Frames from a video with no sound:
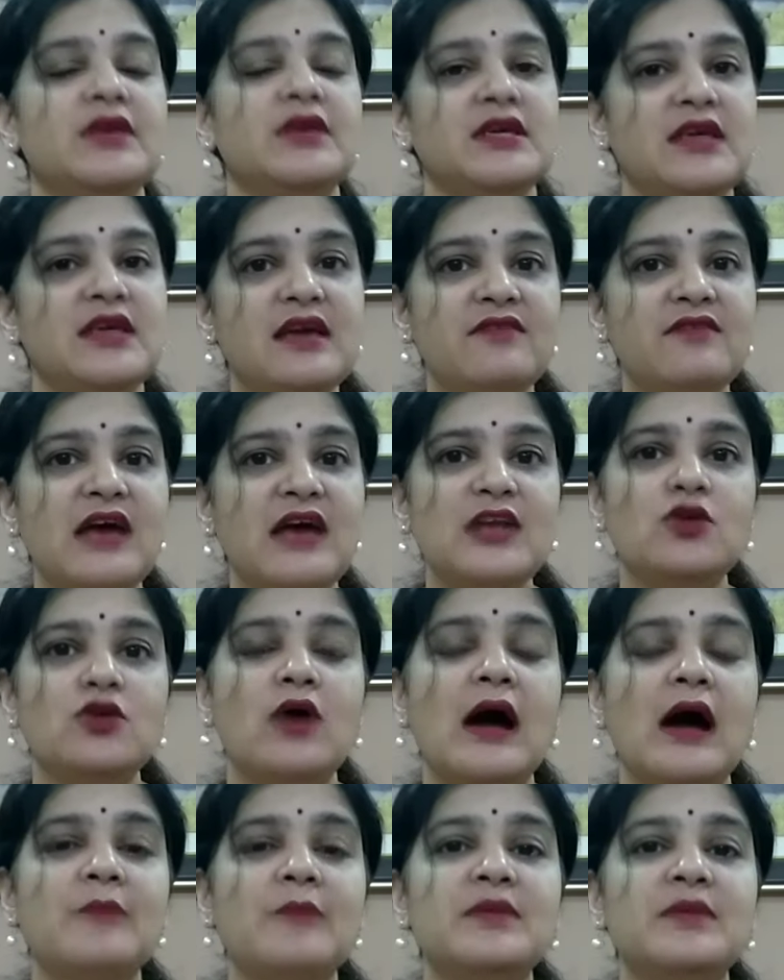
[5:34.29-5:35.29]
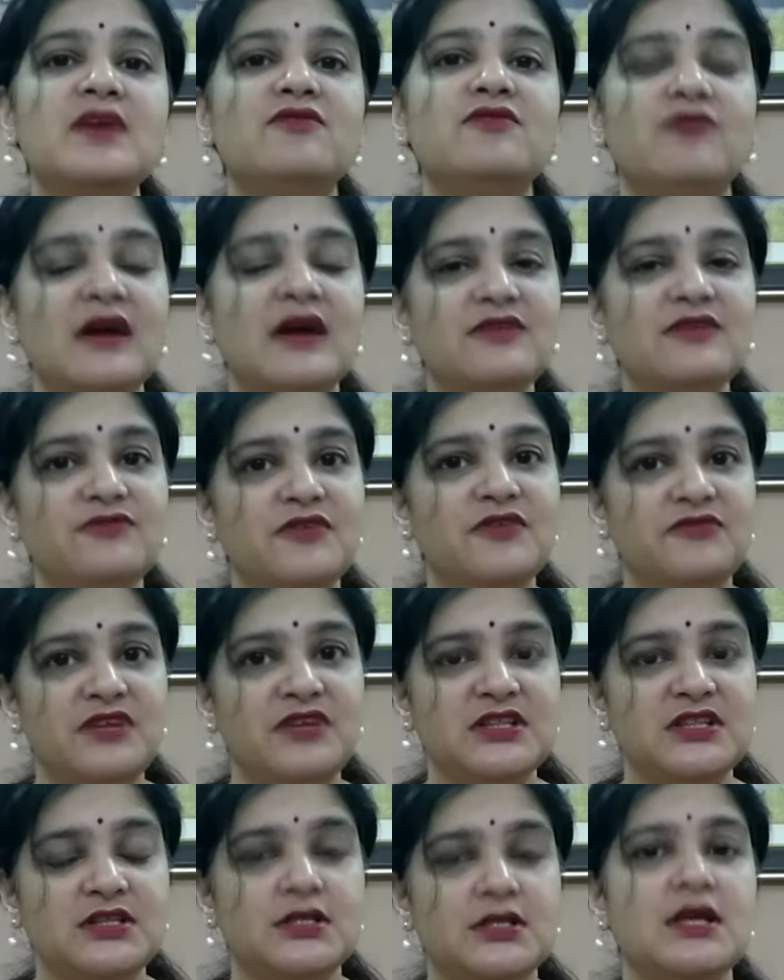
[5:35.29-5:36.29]
ये वैल्यू आपकी
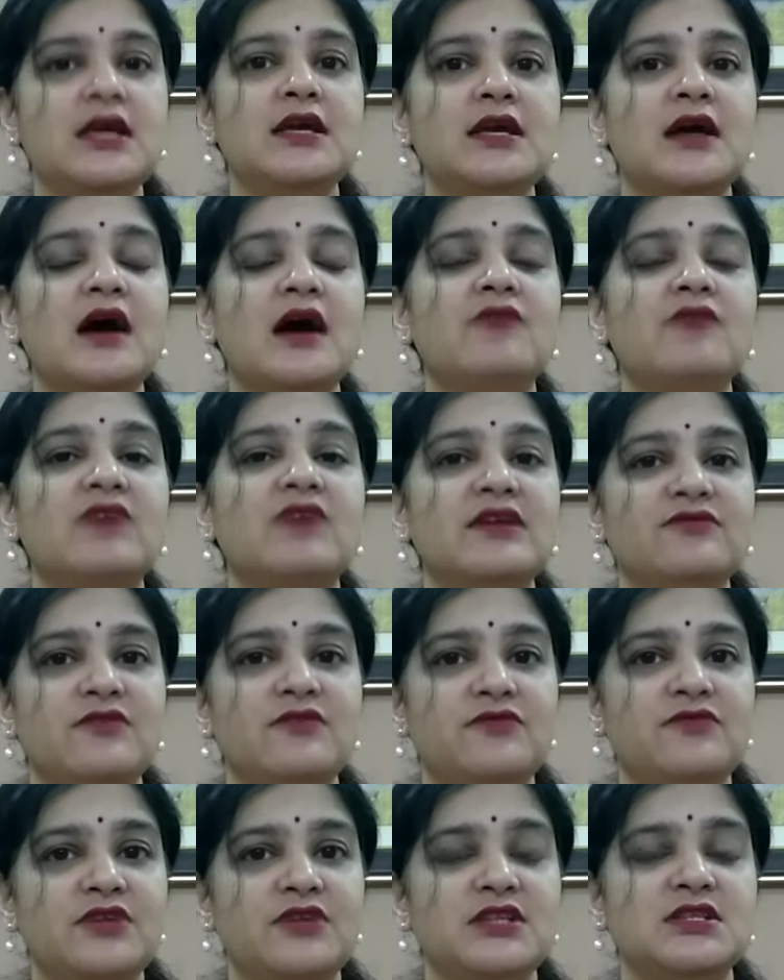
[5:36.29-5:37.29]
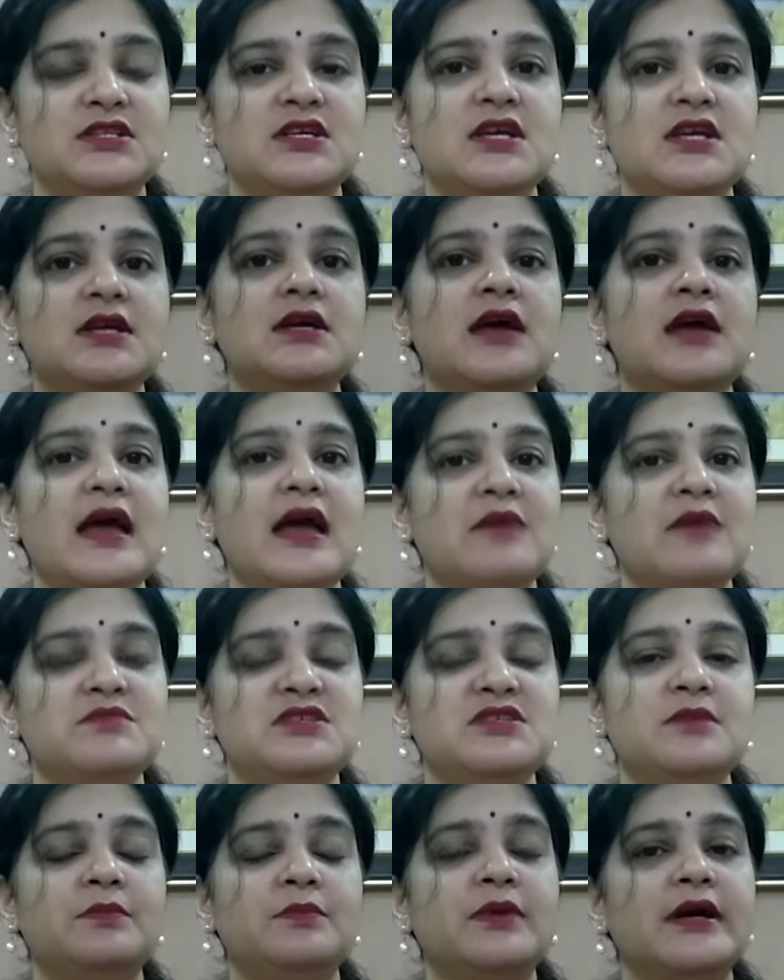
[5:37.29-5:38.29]
153 या 153
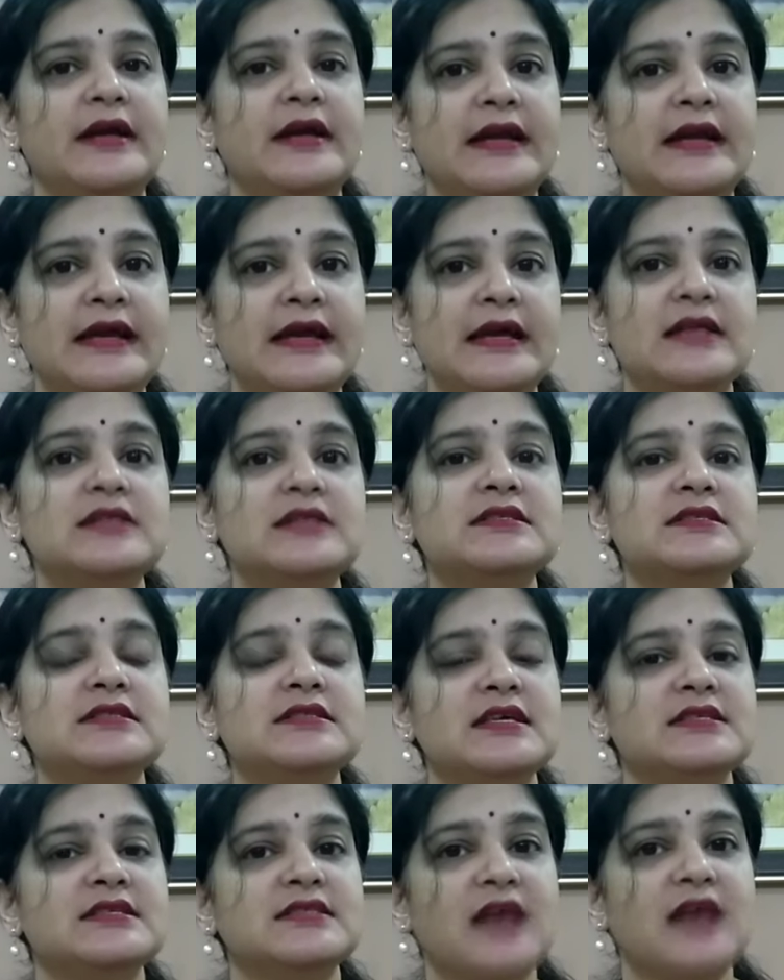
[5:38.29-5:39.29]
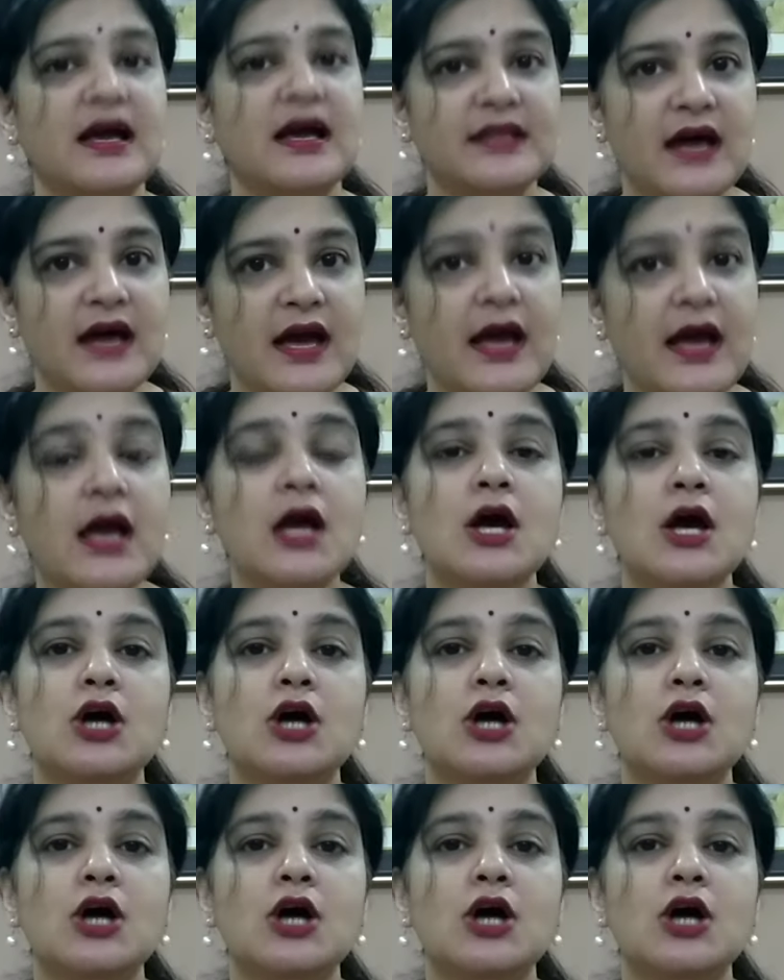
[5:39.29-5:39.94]
फिफ्टी पर डीएल से ज़्यादा है